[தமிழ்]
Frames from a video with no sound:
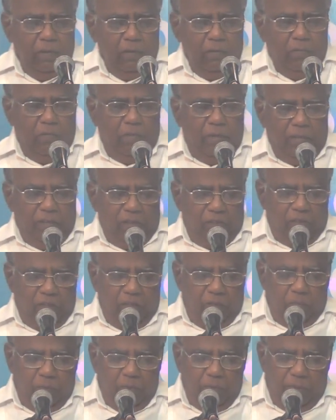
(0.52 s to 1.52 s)

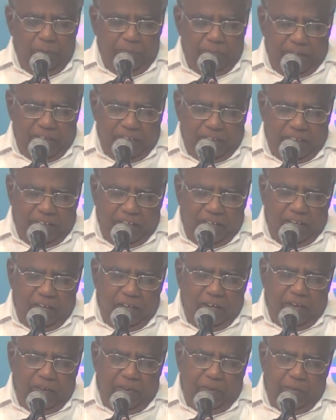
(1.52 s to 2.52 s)
வானத்தையும் பூமியும் படைத்தேங்க நல்ல
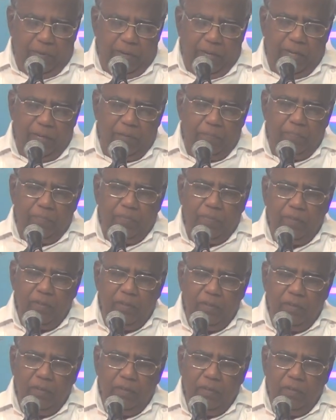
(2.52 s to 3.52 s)
ஆண்டவரே
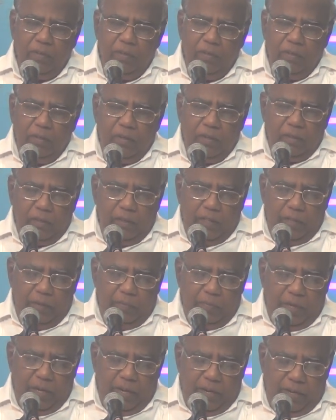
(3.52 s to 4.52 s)

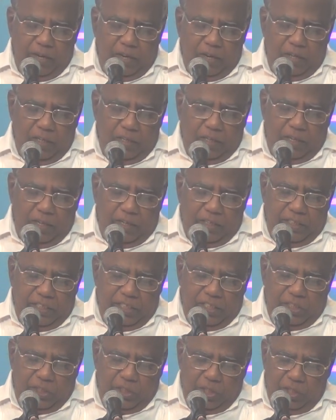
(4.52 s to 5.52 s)
தருமையான நாளுக்காக
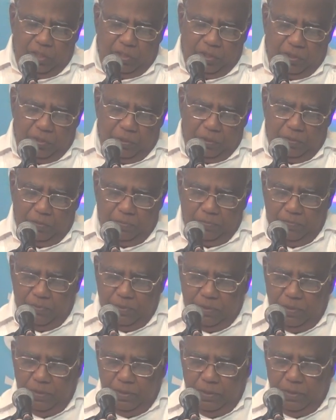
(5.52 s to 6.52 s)
நன்றி செலுத்துகிறோம்
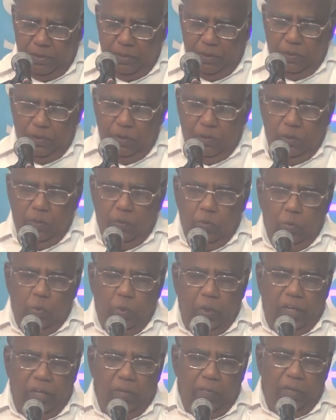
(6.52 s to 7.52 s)

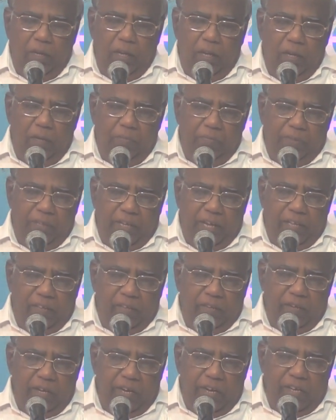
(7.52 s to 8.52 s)
உலகமெல்லாம்
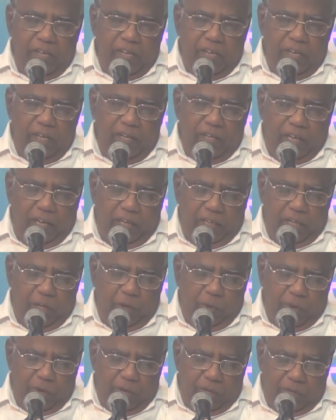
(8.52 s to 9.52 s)
திகைத்து நடுங்கி கலங்கி
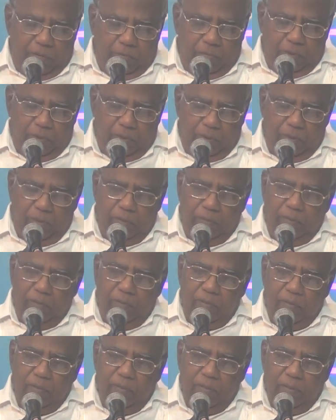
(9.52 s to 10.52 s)
கொண்டிருக்கும் போது
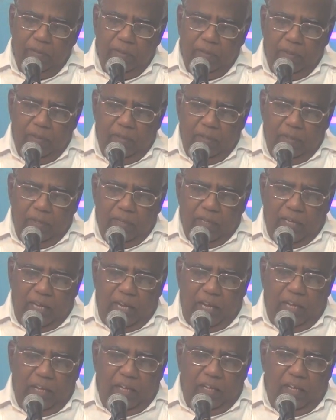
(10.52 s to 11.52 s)

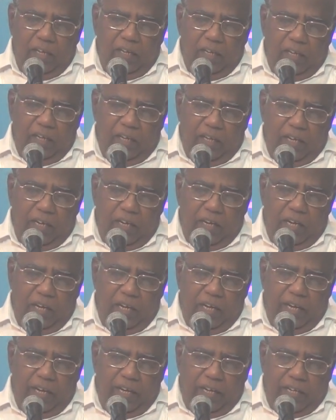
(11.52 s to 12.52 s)
கலங்கின
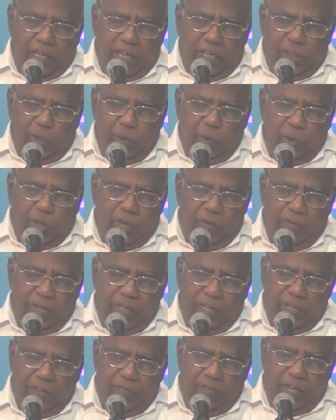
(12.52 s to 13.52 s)
நேரங்களிலே கை தூக்கி
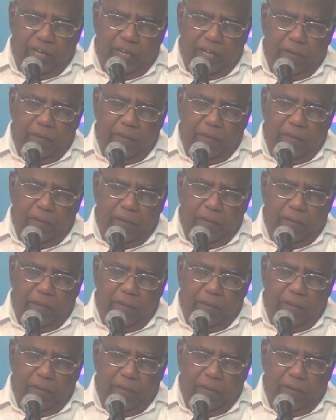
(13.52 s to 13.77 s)
விடுகிறவரே